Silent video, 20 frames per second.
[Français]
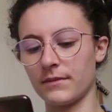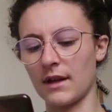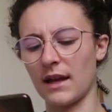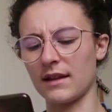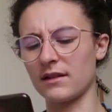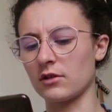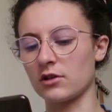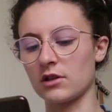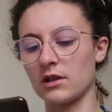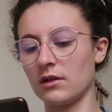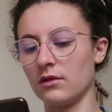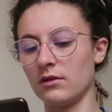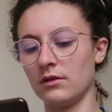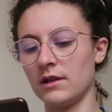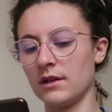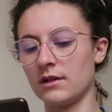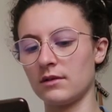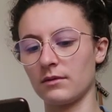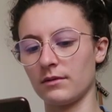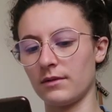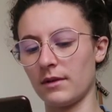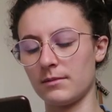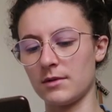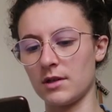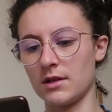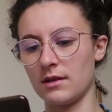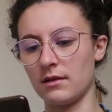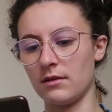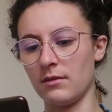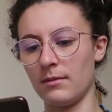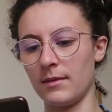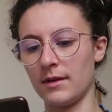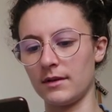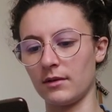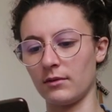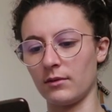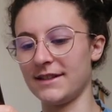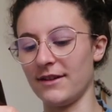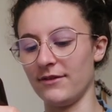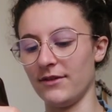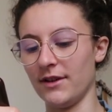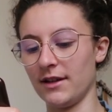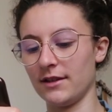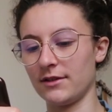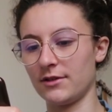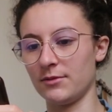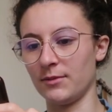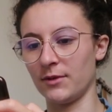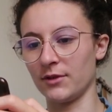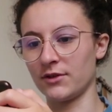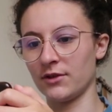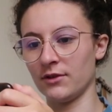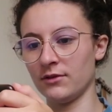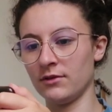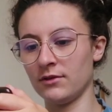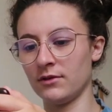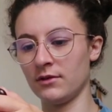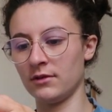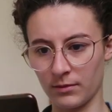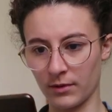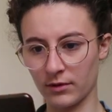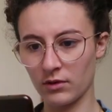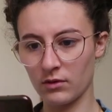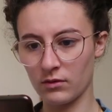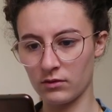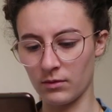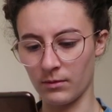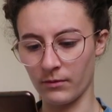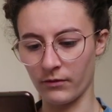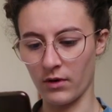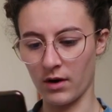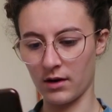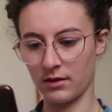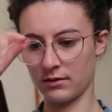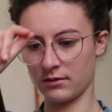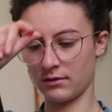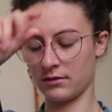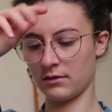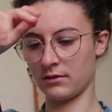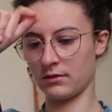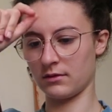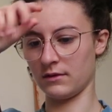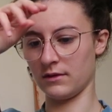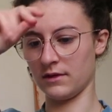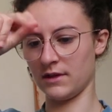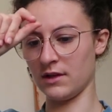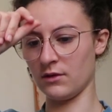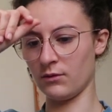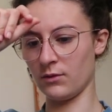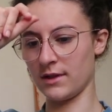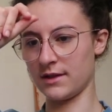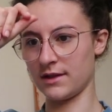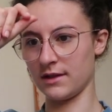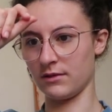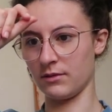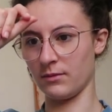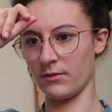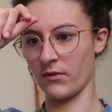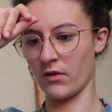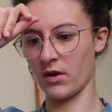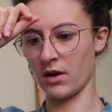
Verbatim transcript: Après deux mois à parler à des pixels Ça va, tu m'entends Tu m'entends ou tu me vois Dis oui si tu me